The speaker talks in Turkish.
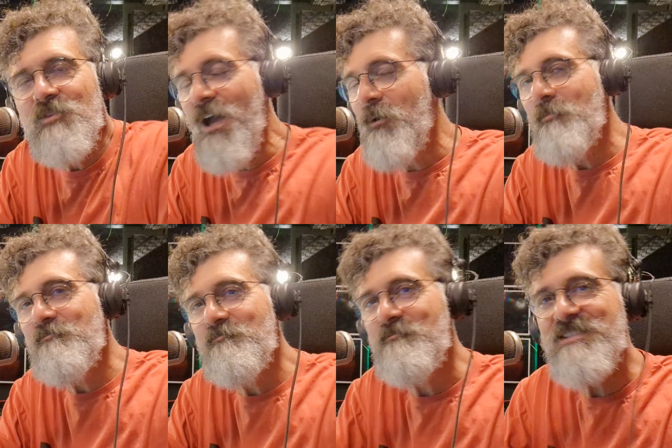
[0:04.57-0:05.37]
Ya
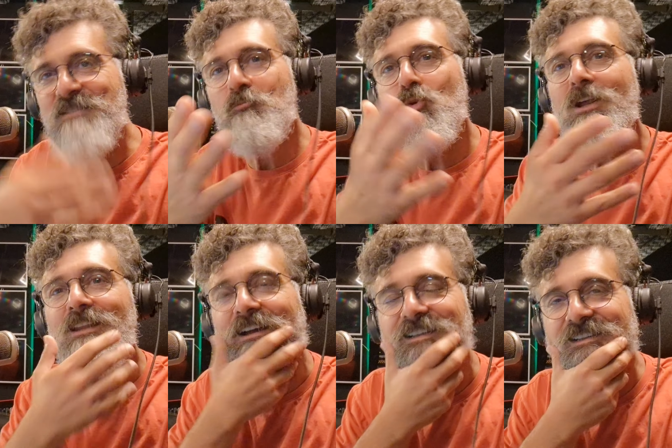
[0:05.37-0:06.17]
bizim
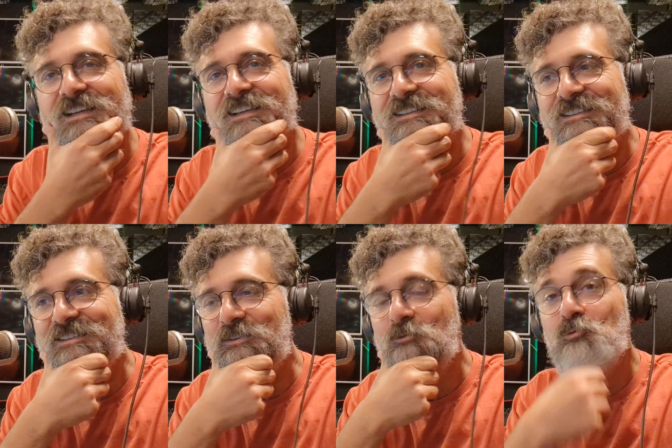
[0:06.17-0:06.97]
buralarda
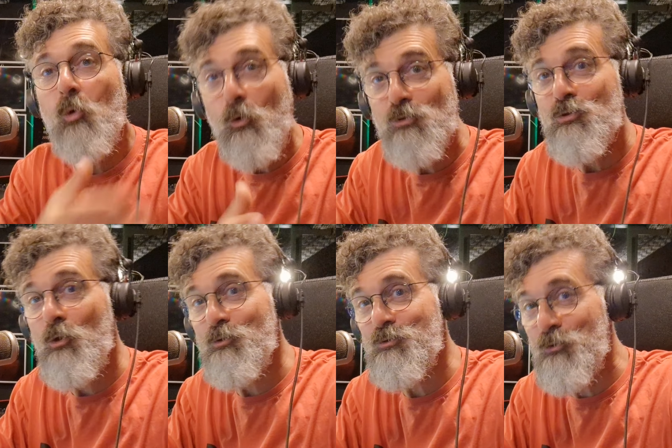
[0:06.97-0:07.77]
doğru
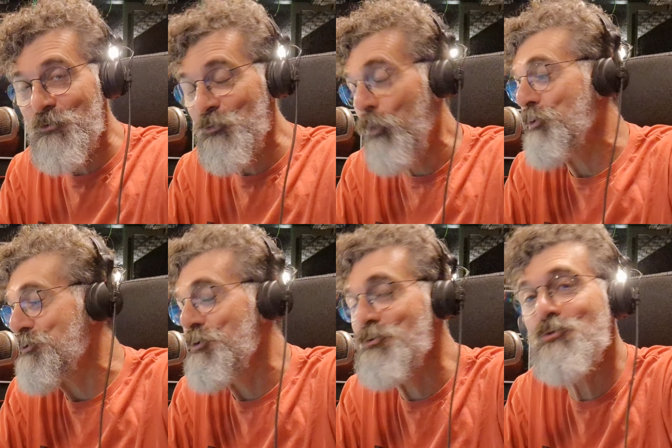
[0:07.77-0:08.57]
sözü,
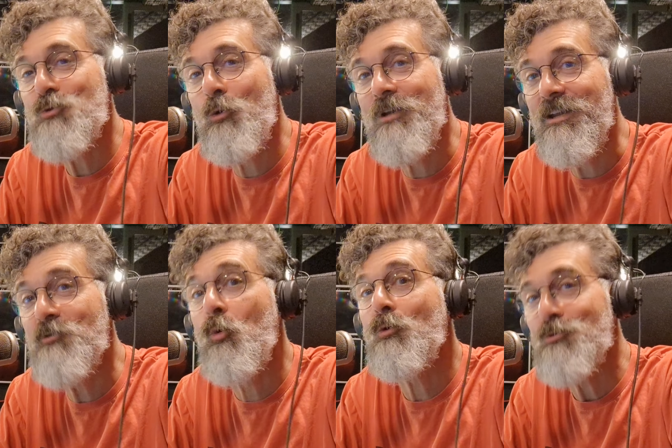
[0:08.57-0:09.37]
doğru sözü
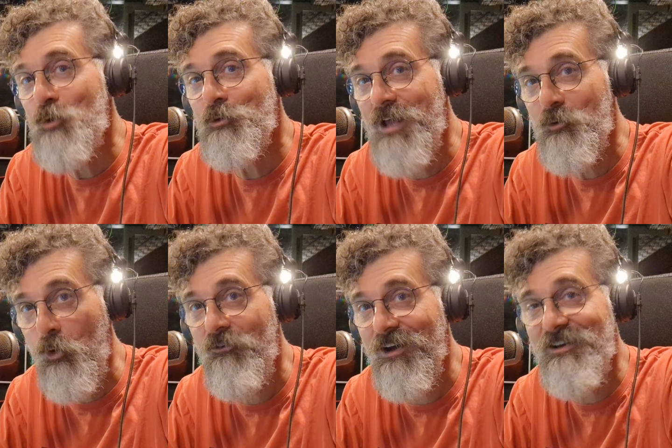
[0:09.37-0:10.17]
söyleyeni dokuz köyden
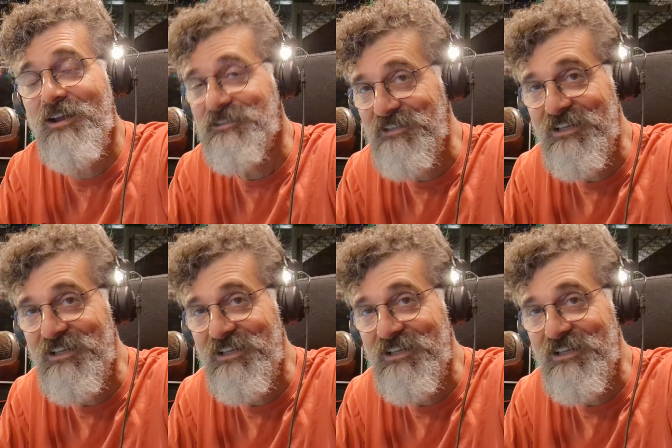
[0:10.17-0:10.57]
kovarlar